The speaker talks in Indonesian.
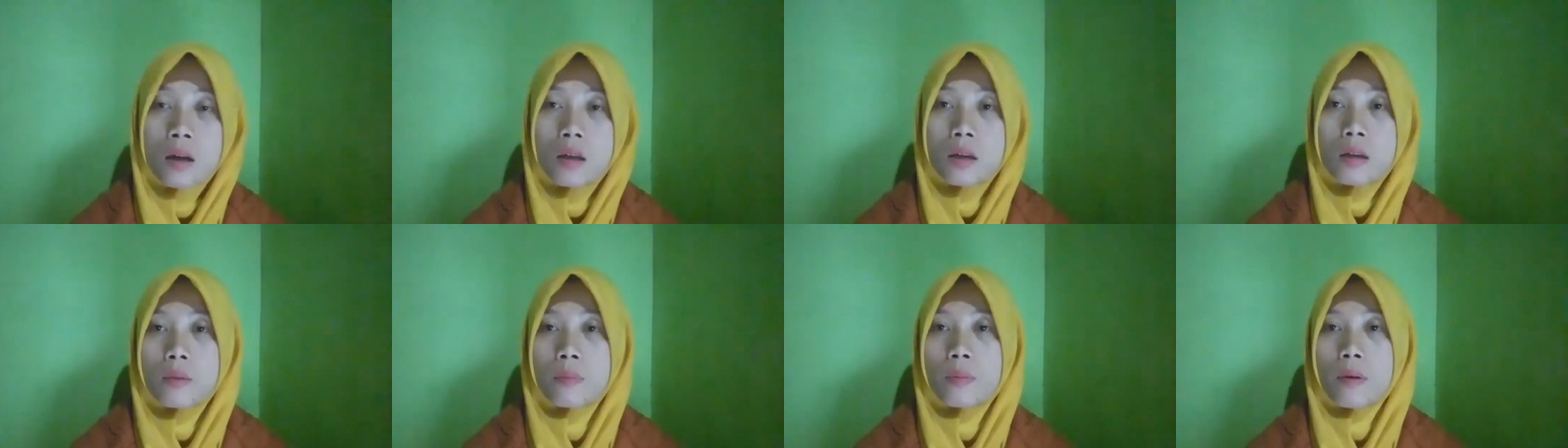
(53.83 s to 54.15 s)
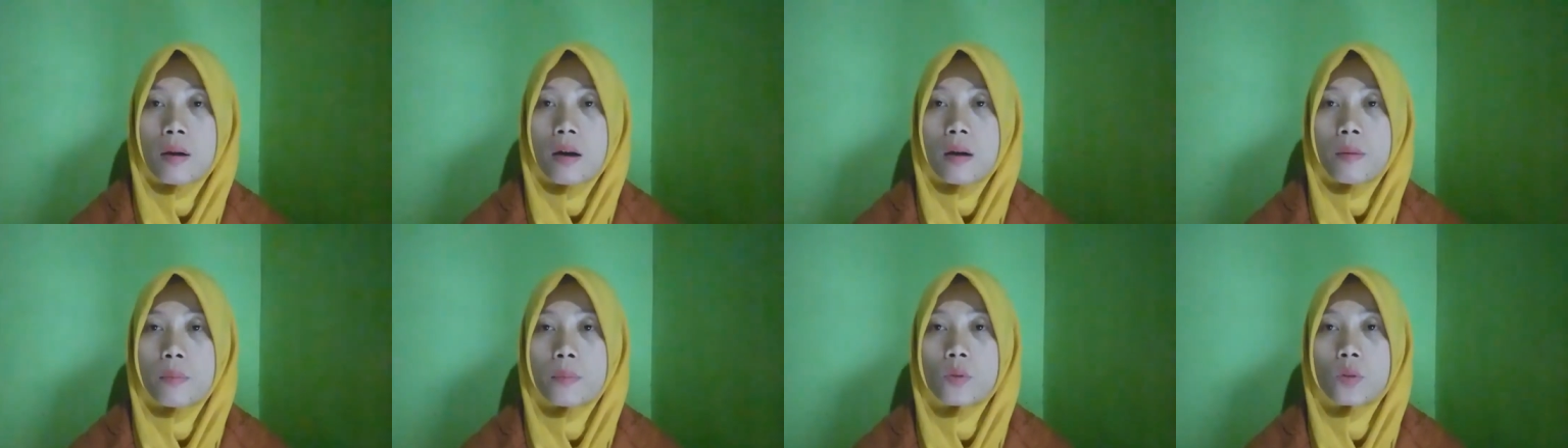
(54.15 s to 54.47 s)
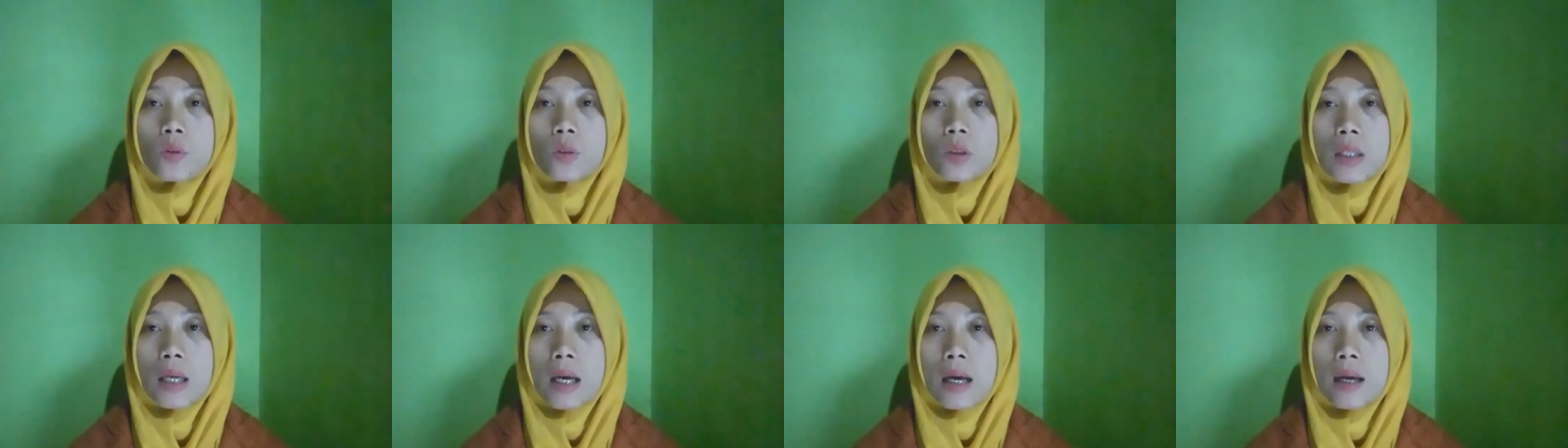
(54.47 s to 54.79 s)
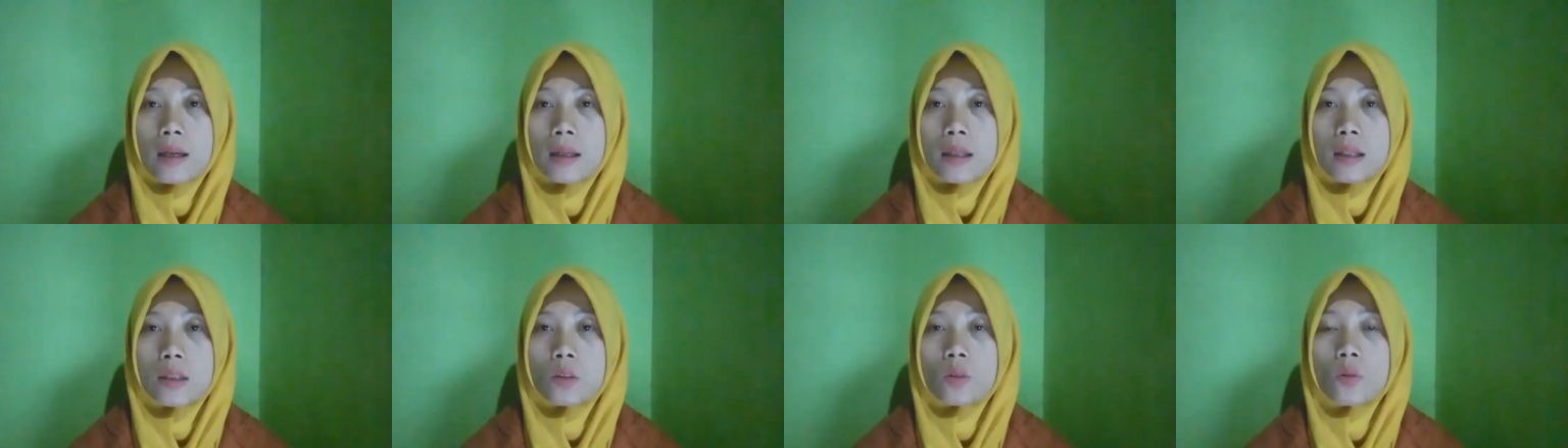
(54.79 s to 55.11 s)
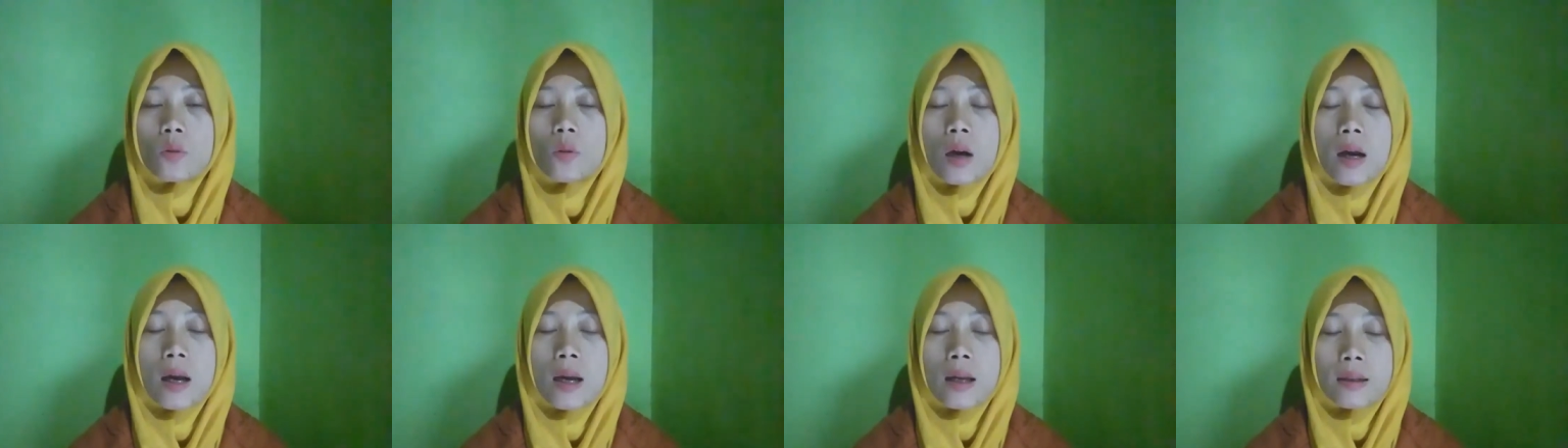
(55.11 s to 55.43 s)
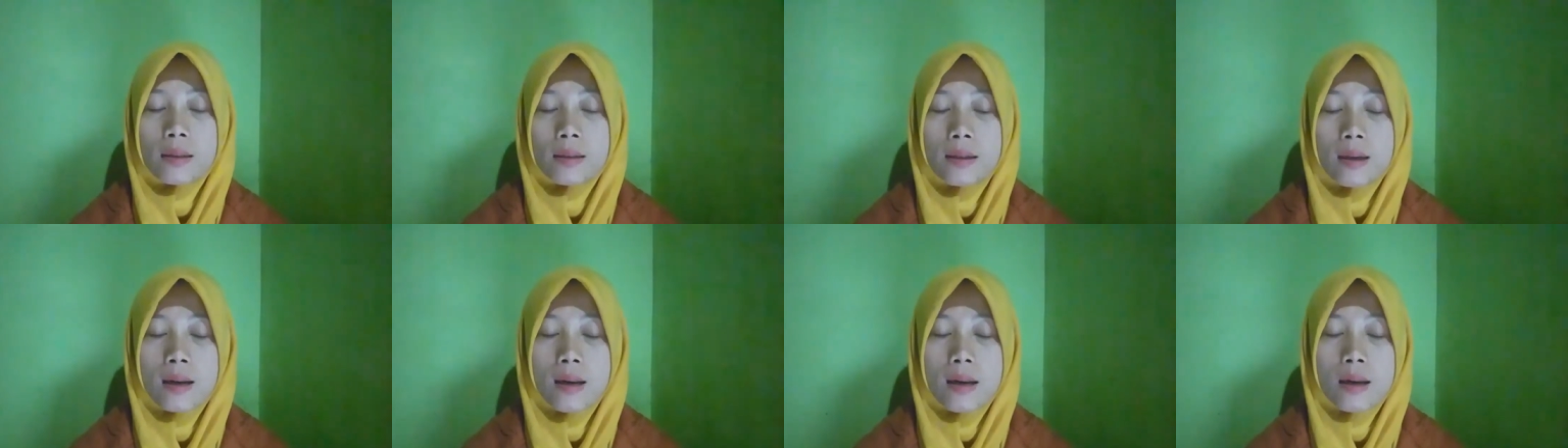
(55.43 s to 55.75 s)
Di bawah pusar itu
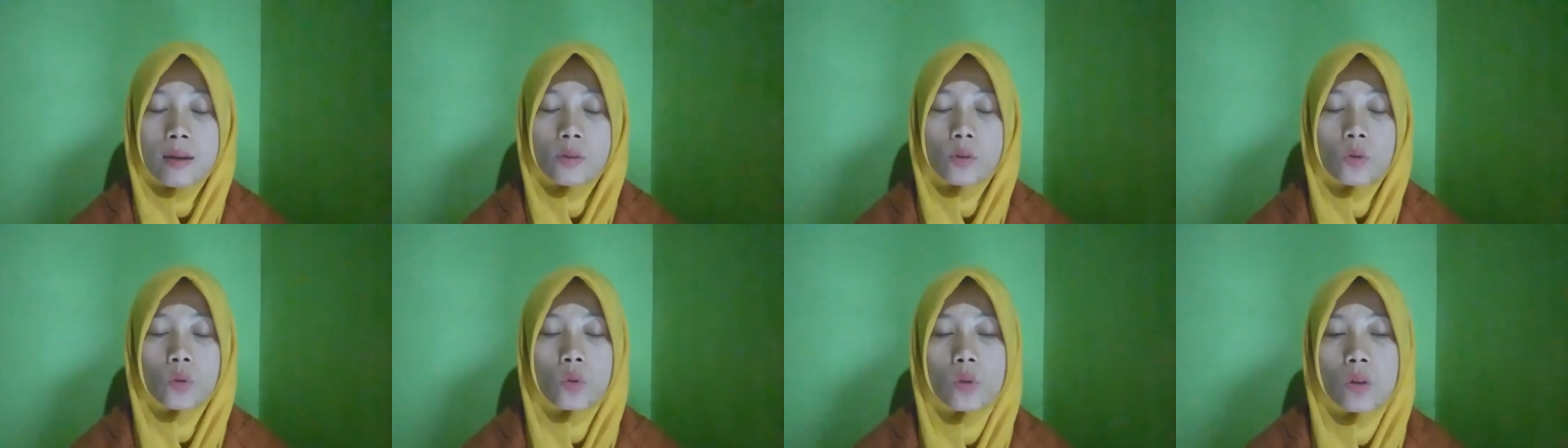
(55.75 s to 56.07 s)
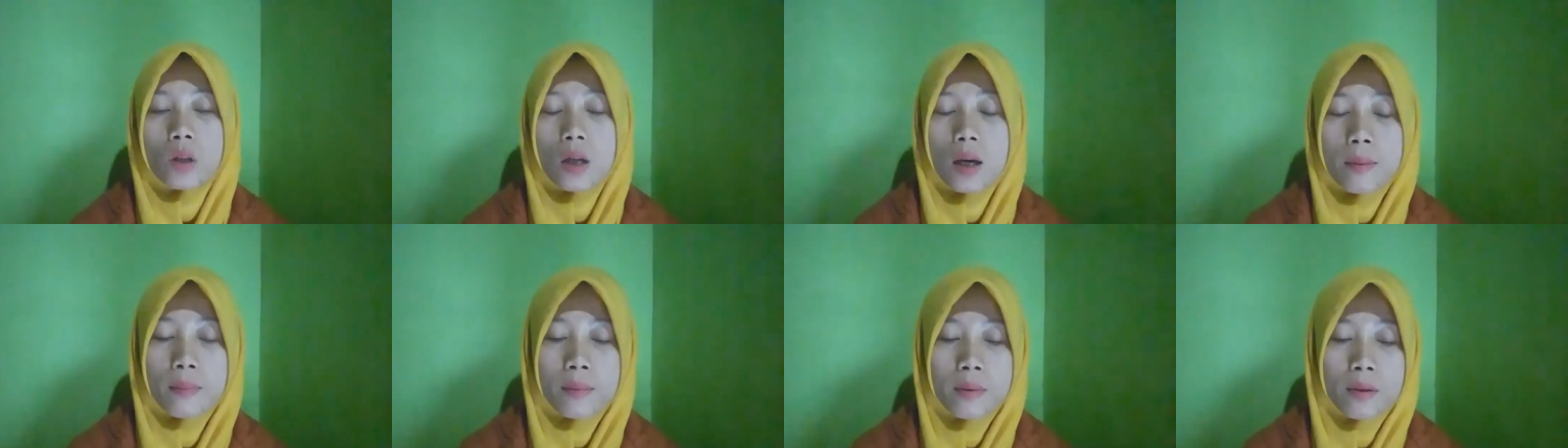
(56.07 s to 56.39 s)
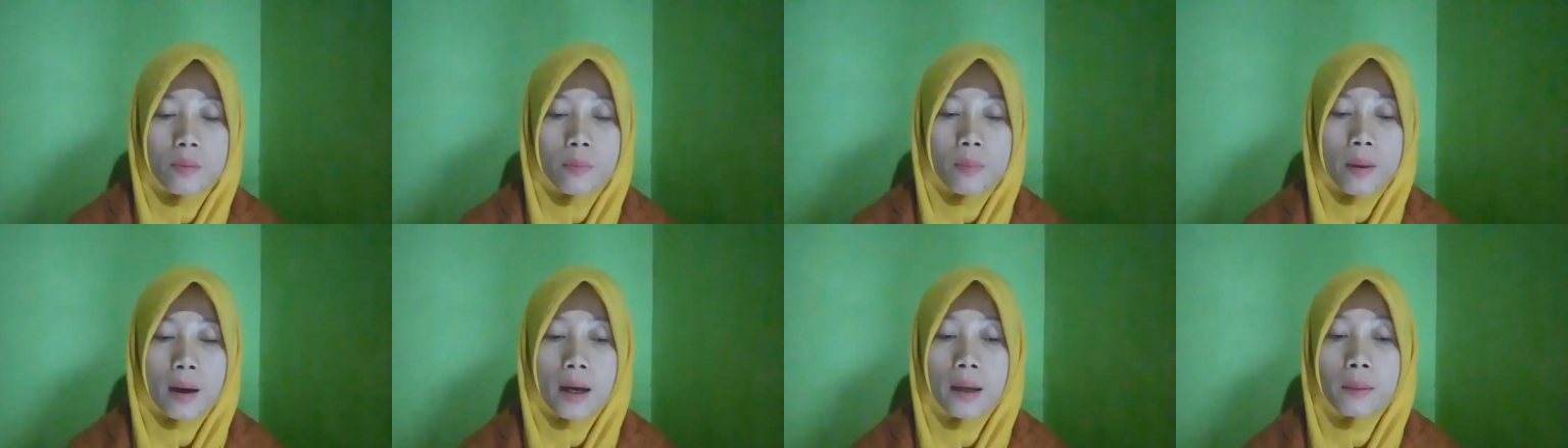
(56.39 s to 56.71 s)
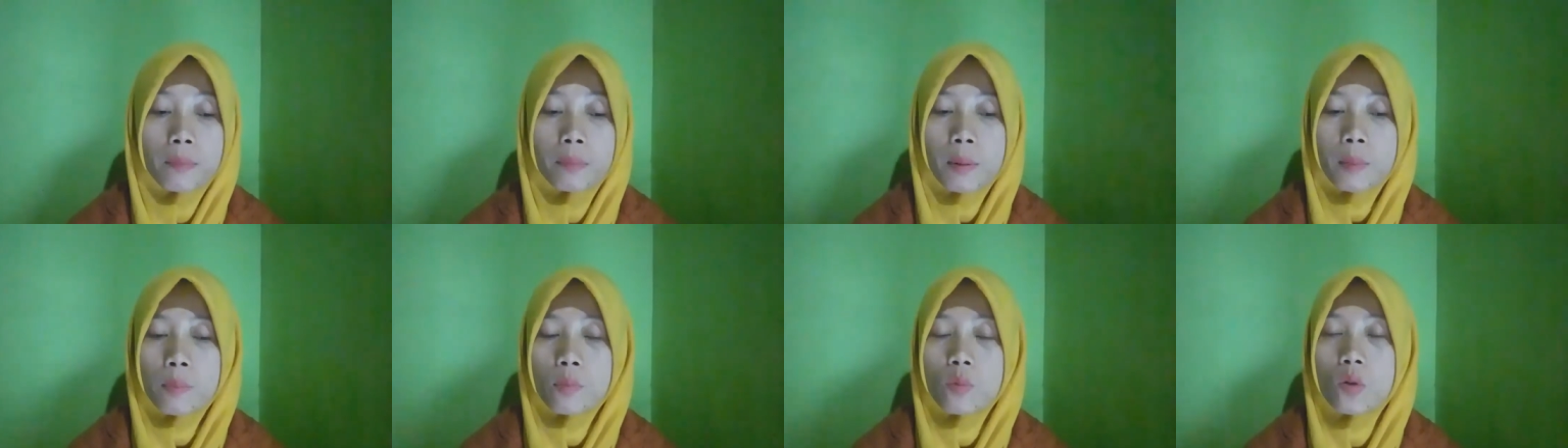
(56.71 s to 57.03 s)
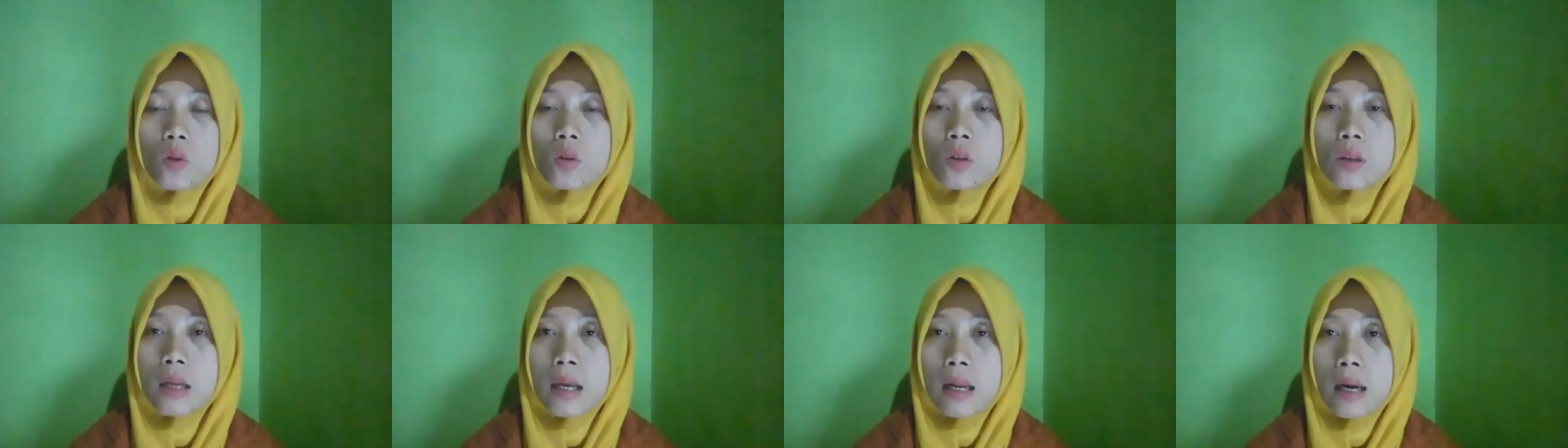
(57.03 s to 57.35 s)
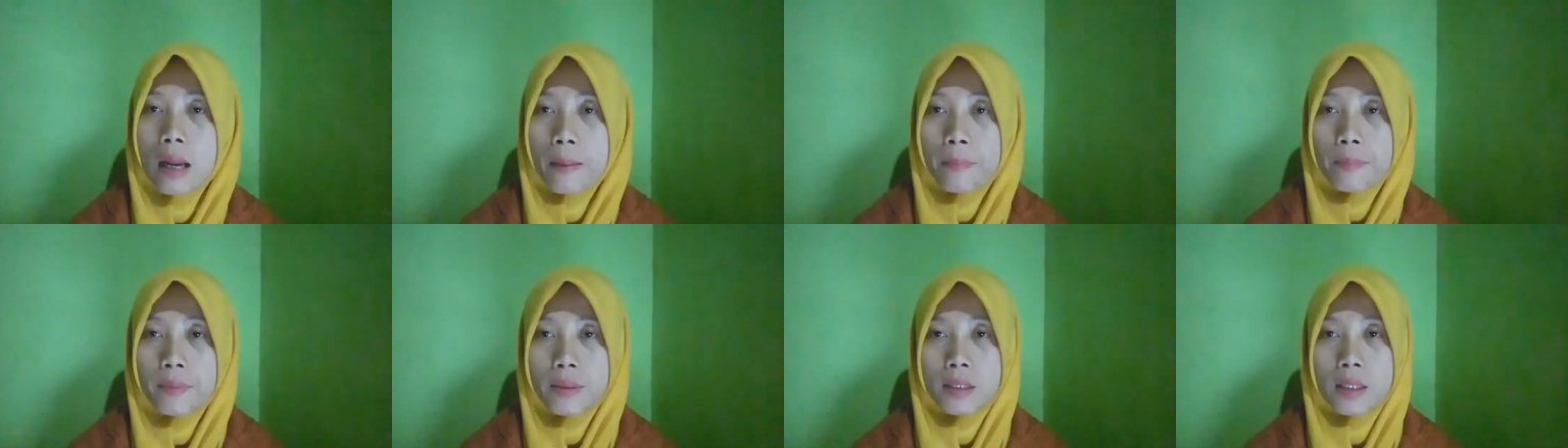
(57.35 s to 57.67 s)
adalah juga merupakan pembuluh
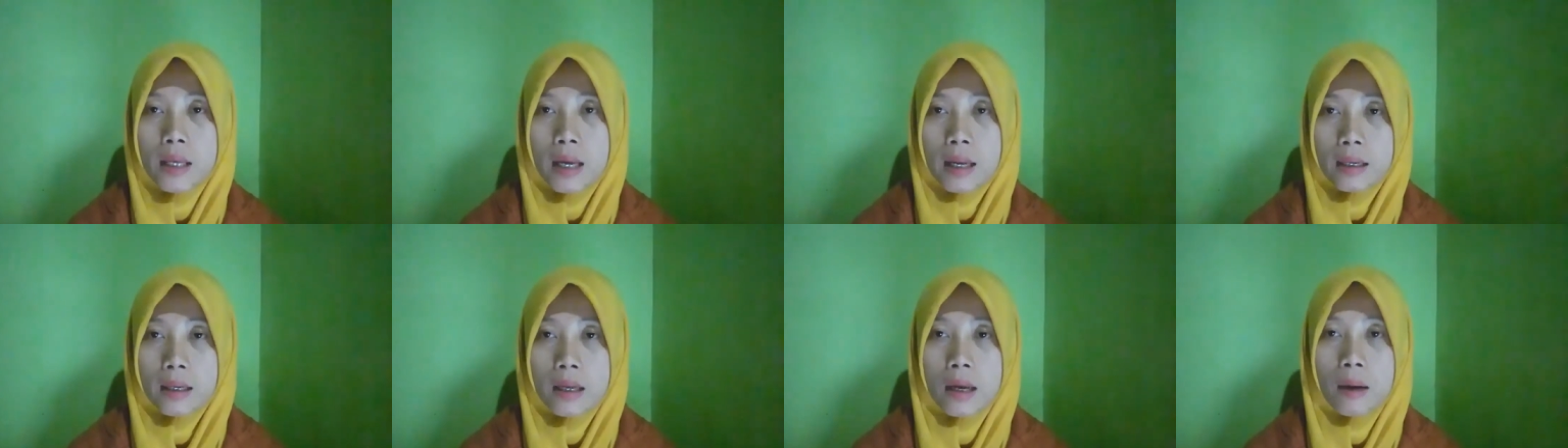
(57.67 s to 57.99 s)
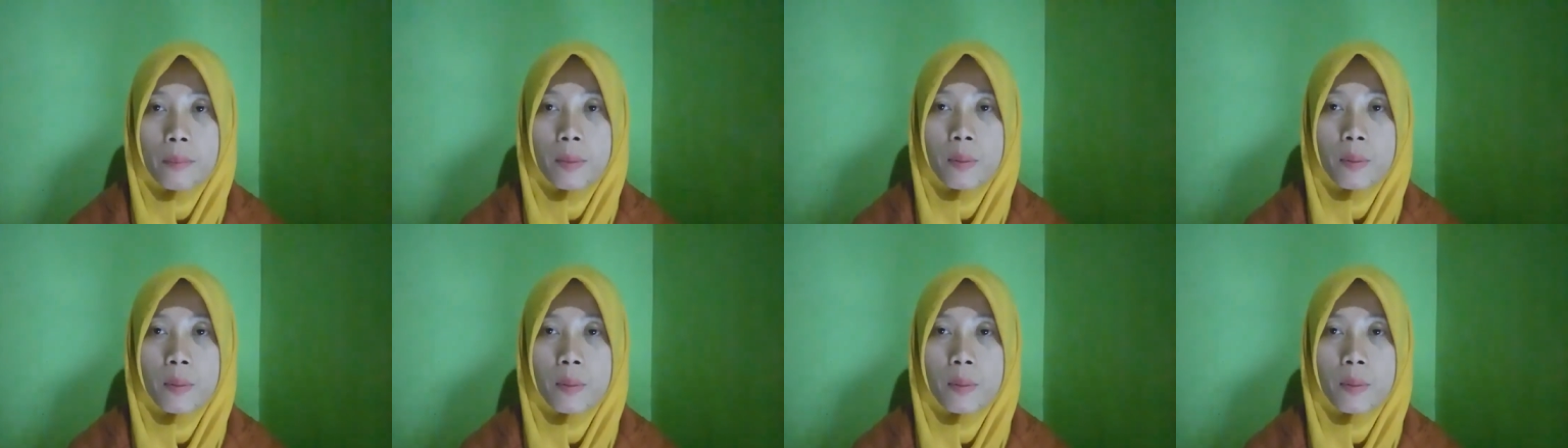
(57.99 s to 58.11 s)
darah besar ya.